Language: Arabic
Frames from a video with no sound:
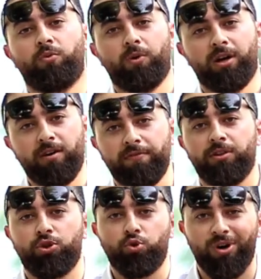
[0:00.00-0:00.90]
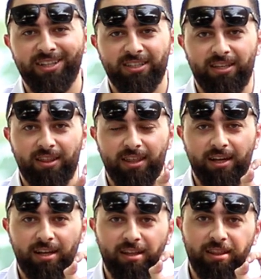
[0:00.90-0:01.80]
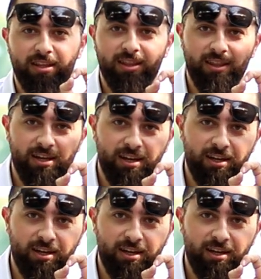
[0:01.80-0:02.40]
وعرفت تو هانت ذا ذا